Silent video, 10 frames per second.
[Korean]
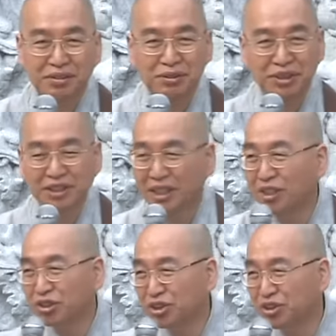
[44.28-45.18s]
우선
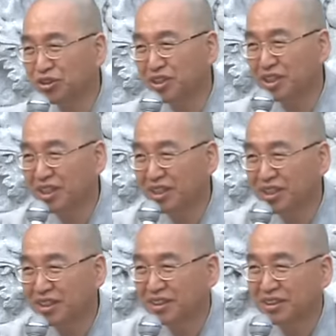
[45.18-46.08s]
제일 쉬운
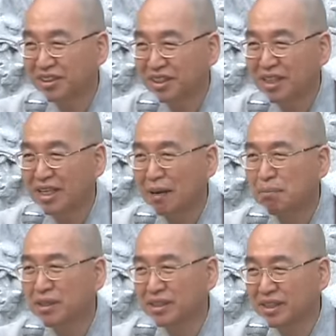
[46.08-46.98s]
거는
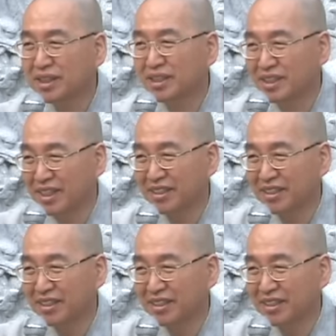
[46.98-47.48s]
남편 시키세요.